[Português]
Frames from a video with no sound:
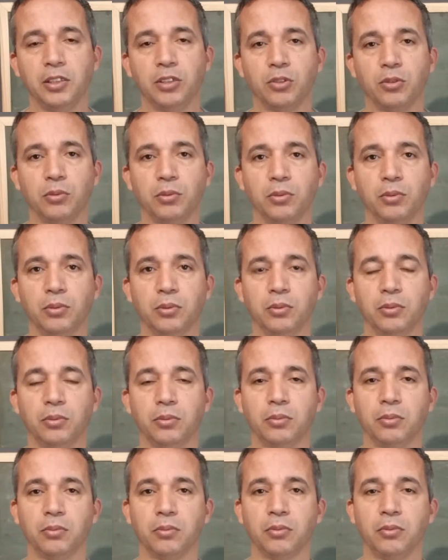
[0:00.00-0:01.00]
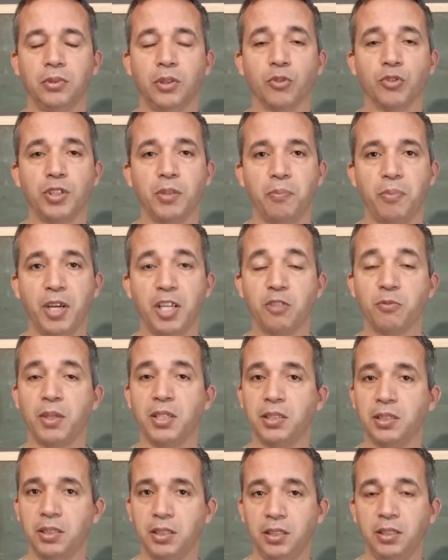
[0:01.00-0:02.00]
Isso não se pede,
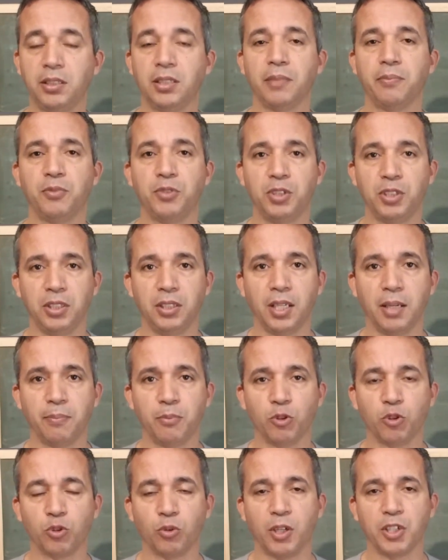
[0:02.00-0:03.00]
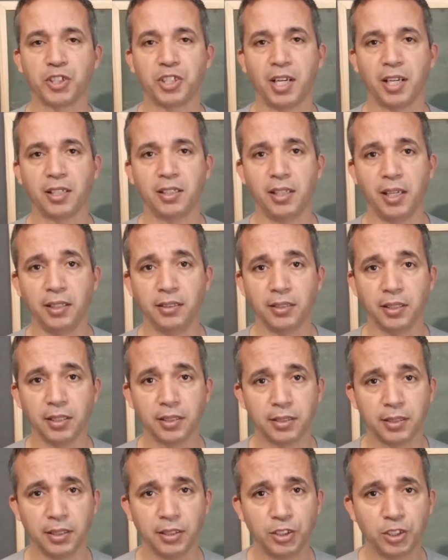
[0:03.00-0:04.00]
mas sim se a pessoa achar que é
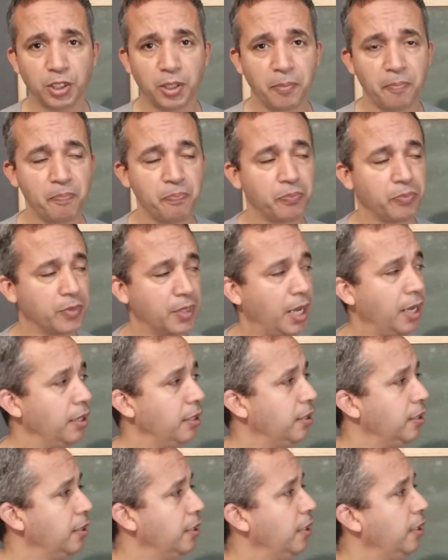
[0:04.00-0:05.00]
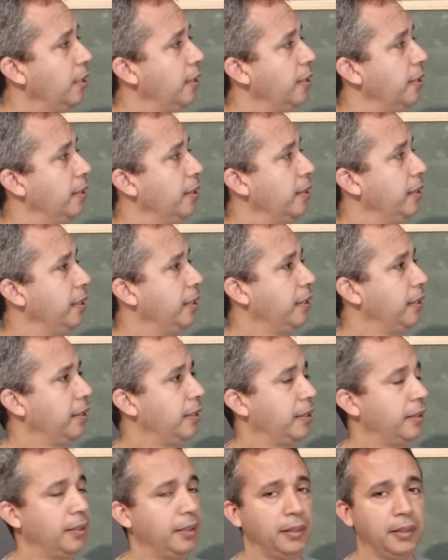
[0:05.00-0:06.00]
interessante, tá?
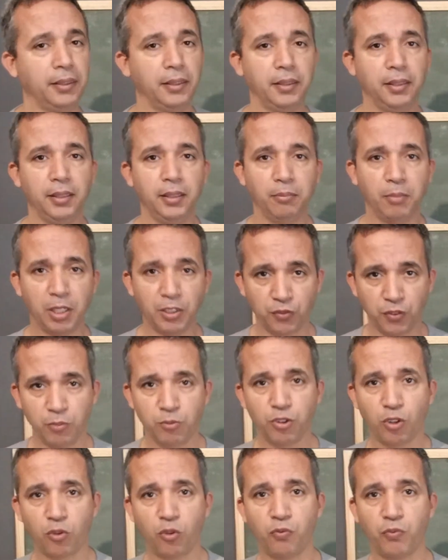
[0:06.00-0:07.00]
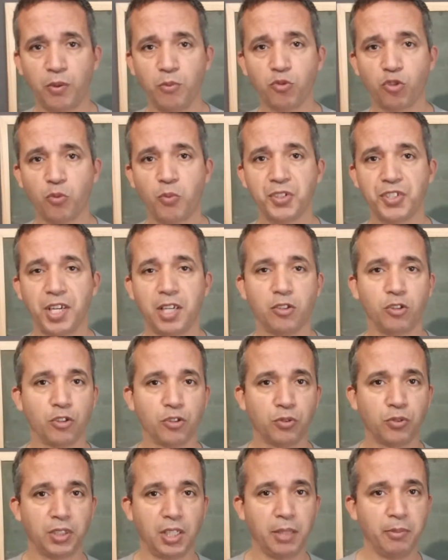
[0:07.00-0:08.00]
É, mas vamos, vamos começar o
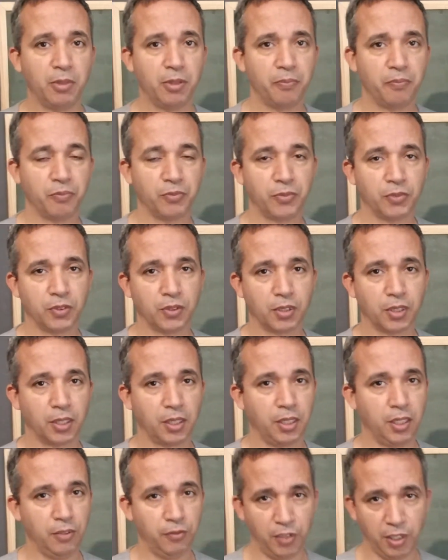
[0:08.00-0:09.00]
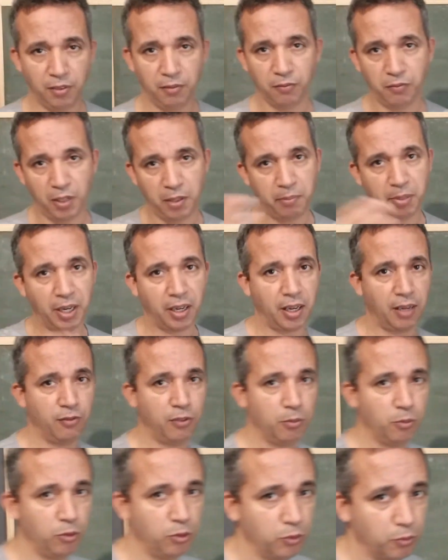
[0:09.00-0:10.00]
nosso tema e vem, vem para cá,
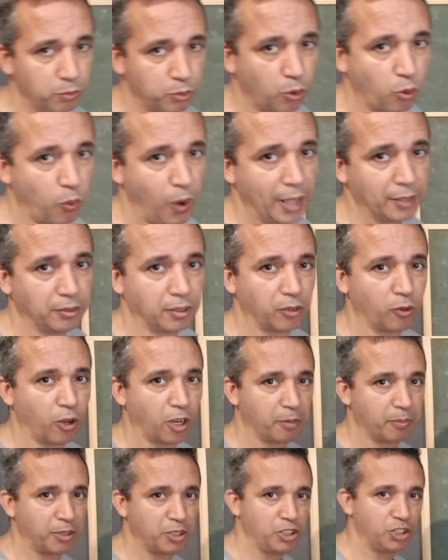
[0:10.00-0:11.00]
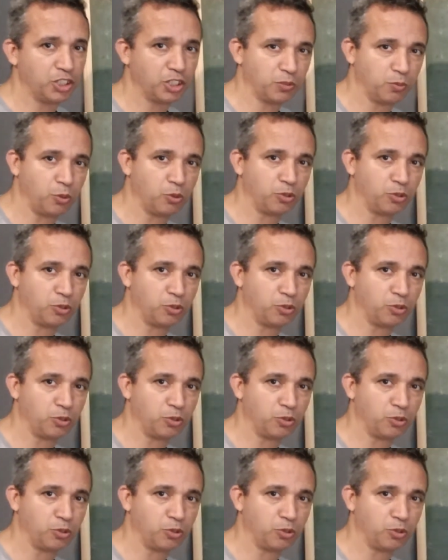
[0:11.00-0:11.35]
vamos pro quadro agora para a gente